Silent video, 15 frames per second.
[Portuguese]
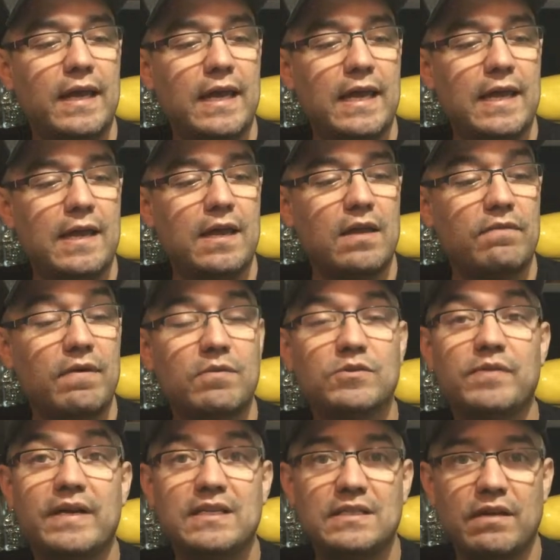E é,
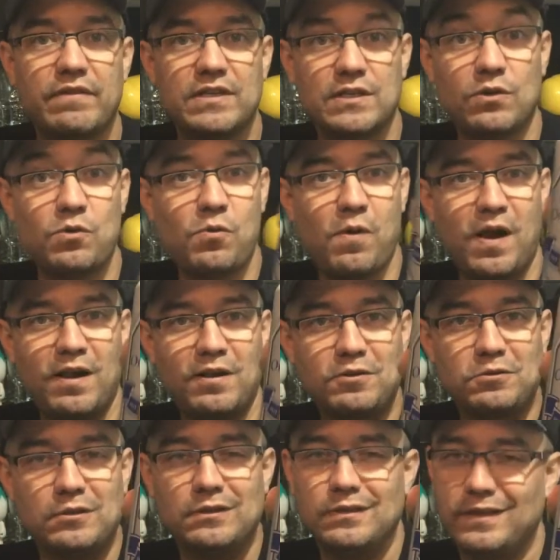vamos ver se a versão com
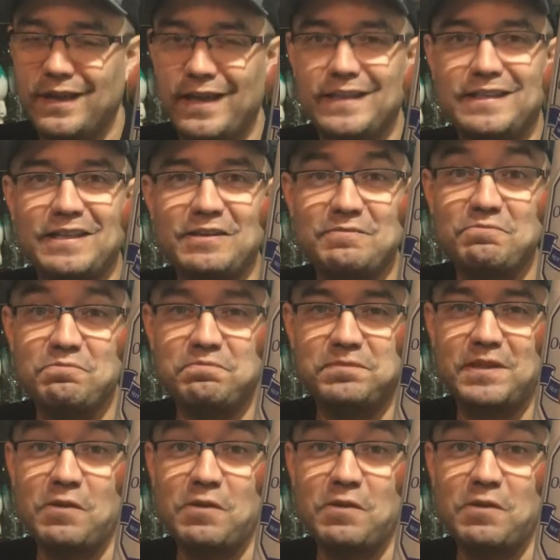álcool é tão,